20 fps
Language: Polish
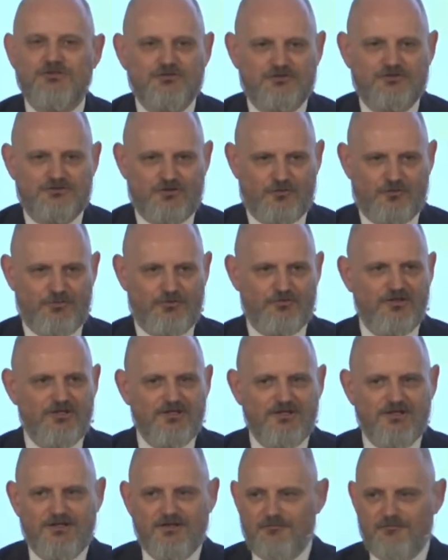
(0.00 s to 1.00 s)
zrobił?
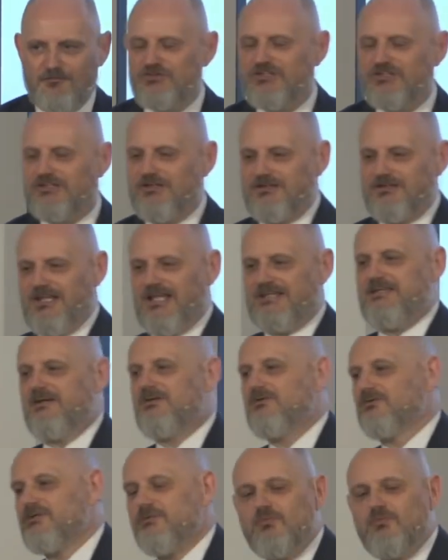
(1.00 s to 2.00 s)
Może dlatego,
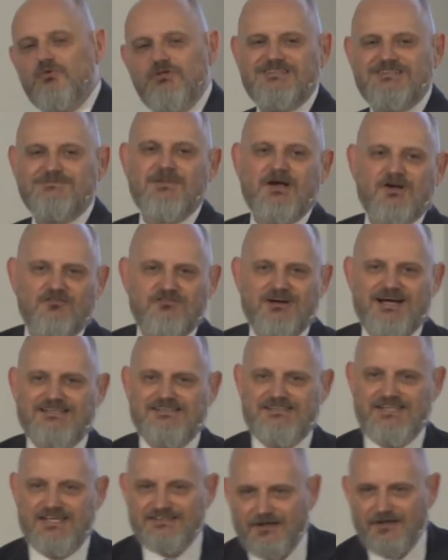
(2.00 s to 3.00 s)
że mu nie smakowała
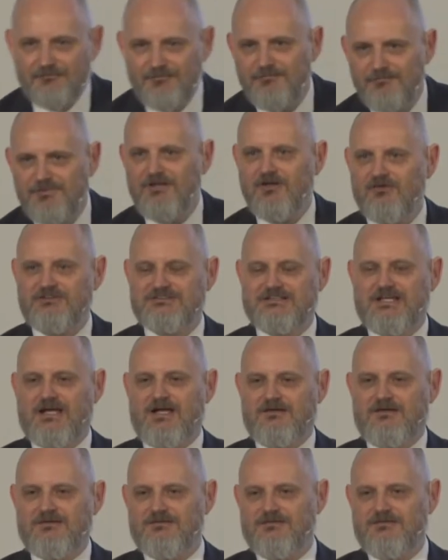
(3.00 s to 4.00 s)
dieta babilońska?
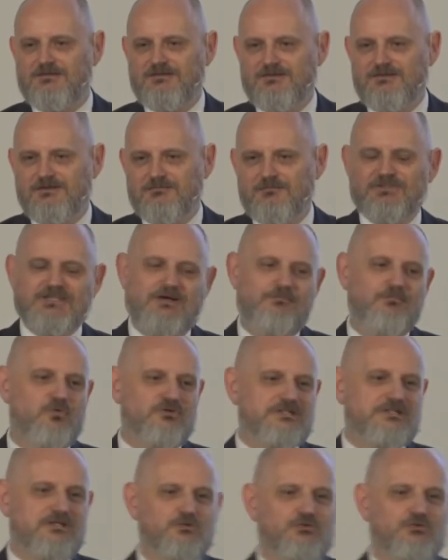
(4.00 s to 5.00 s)
Bo tam było za dużo